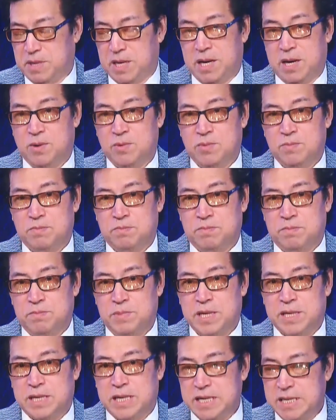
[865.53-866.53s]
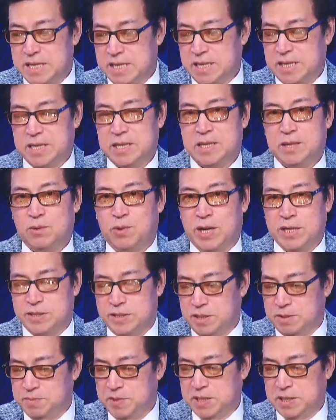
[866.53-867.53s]
mà ông Blinken đó, ngoại
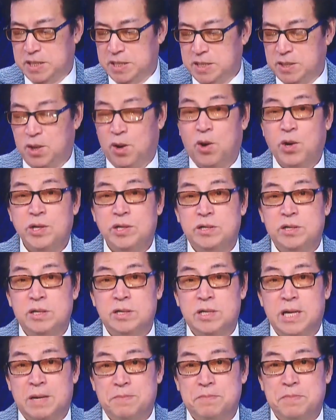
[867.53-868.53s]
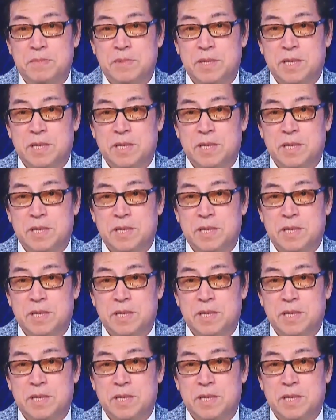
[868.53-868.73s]
trưởng Blinken nói trước đã